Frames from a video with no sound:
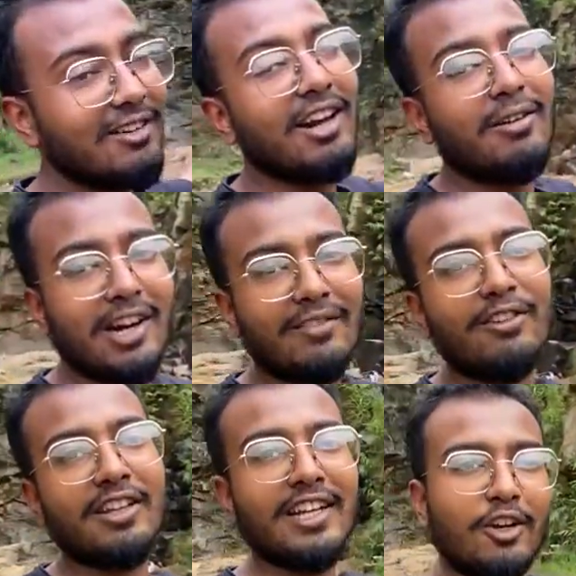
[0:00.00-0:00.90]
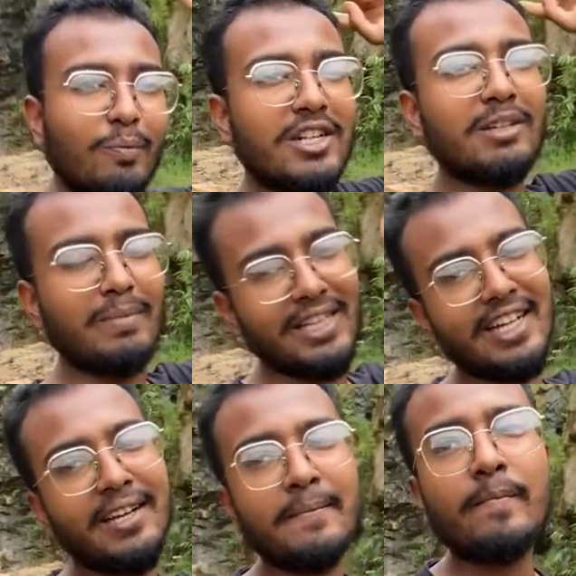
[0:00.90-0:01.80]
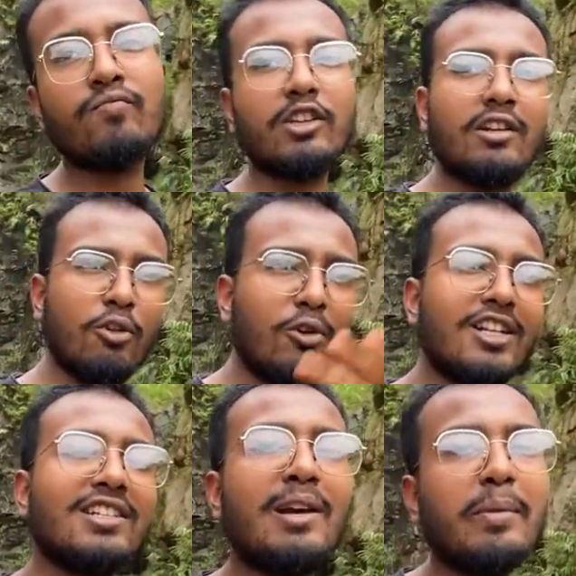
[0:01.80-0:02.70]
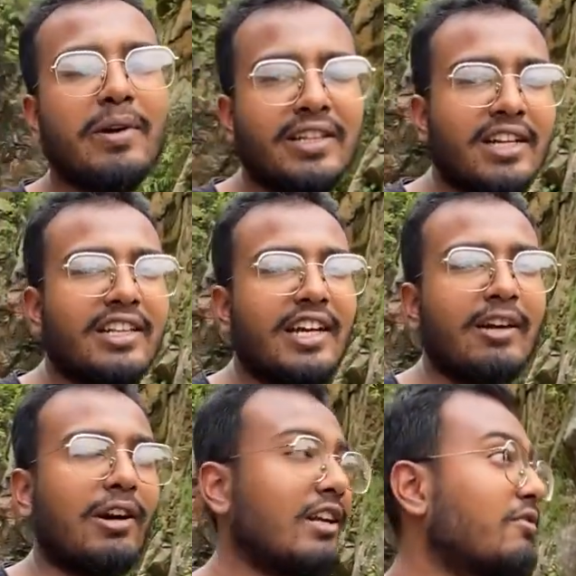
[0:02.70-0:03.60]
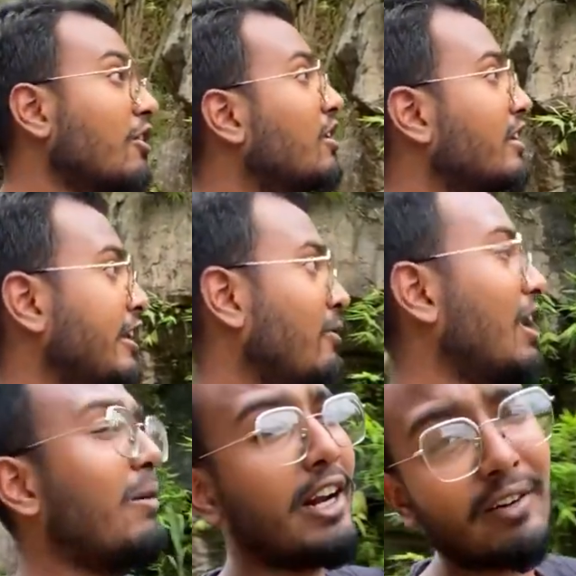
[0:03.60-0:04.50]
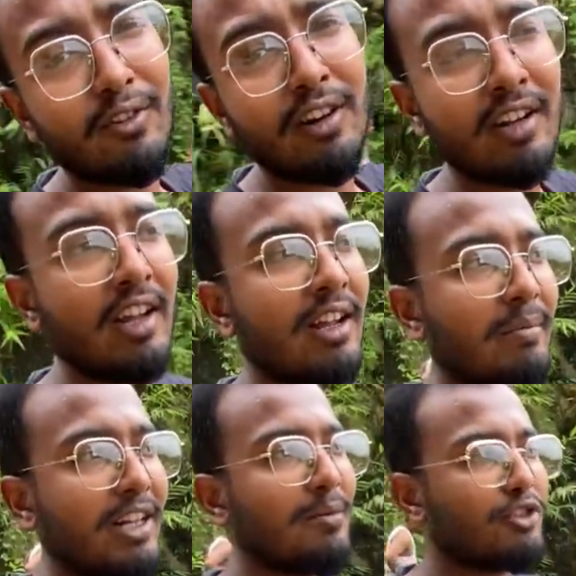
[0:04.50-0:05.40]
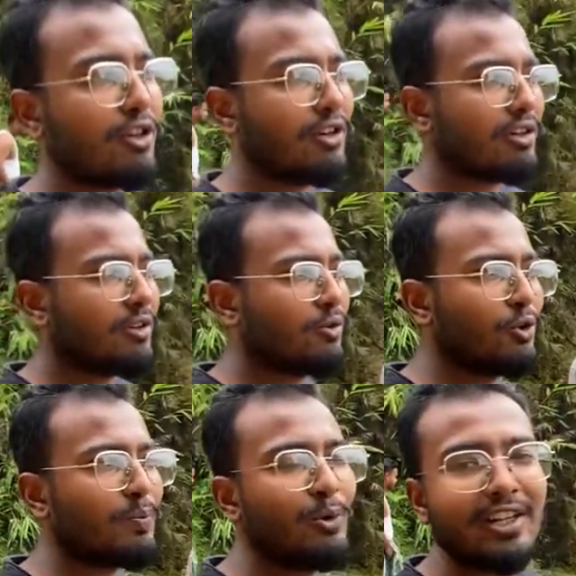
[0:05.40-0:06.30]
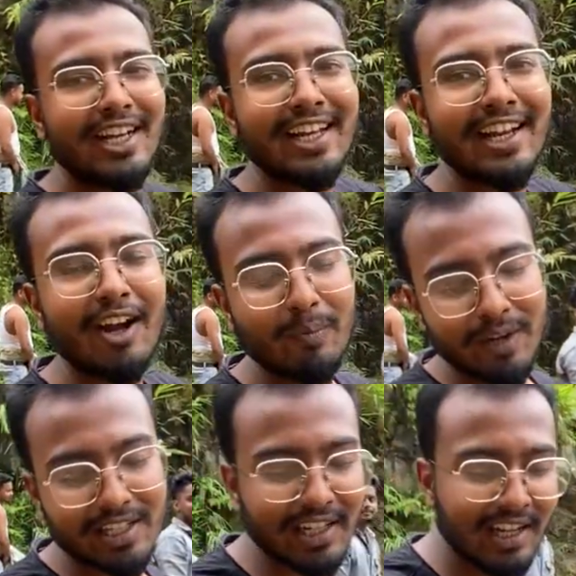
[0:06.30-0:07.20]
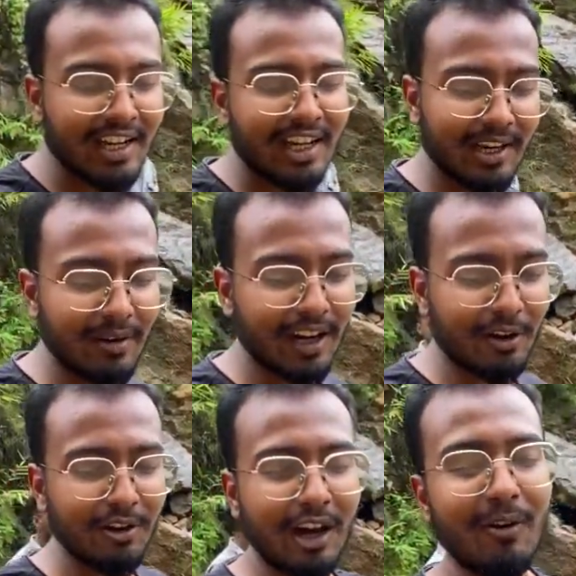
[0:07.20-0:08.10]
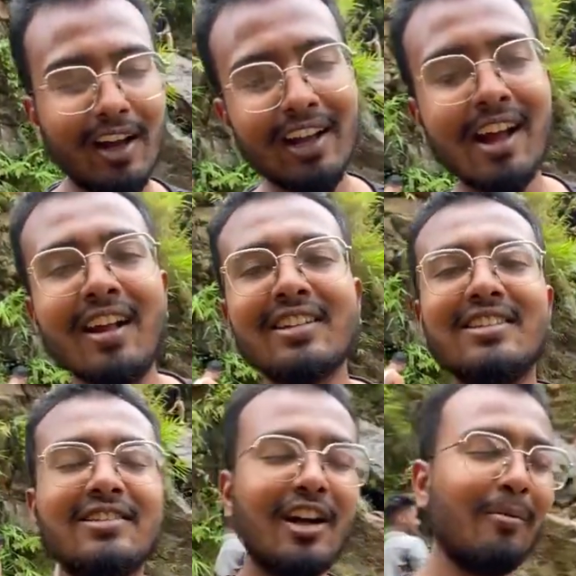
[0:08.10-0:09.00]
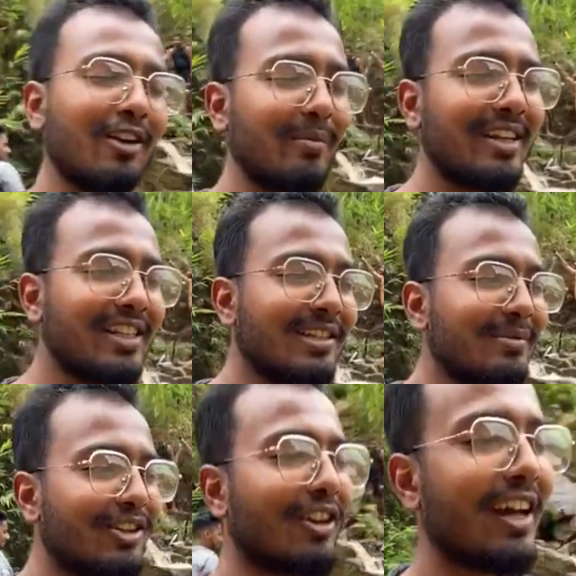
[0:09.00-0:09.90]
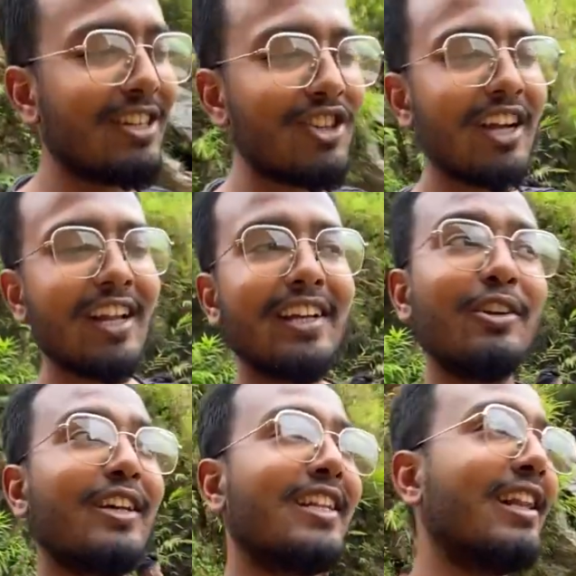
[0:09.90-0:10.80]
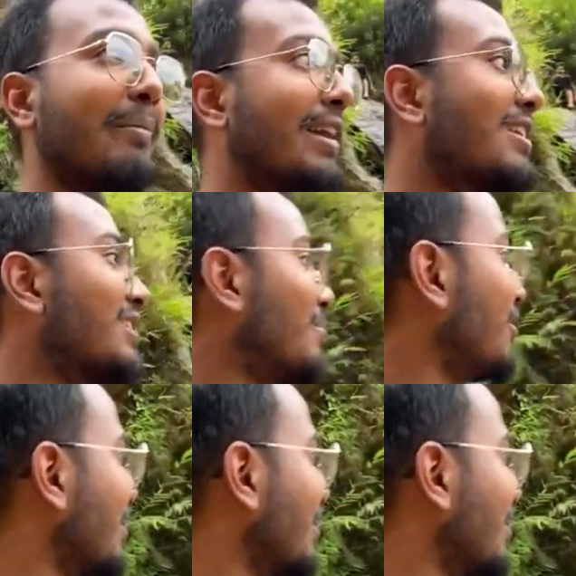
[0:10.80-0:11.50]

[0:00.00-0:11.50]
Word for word: वाला वाटरफॉल था ये ऊपर से बंद है लोकल्स ने यहाँ पे बंद कर दिया ये वाटरफॉल मतलब ये वाला वाटरफॉल मतलब जो टूट फूट के गिर रहा है ऊपर से ये वाला खुला हुआ है तो हम लोग अभी इसी में थोड़ा इन्जॉय करेंगे क्योंकि इतना मेहनत से हम लोग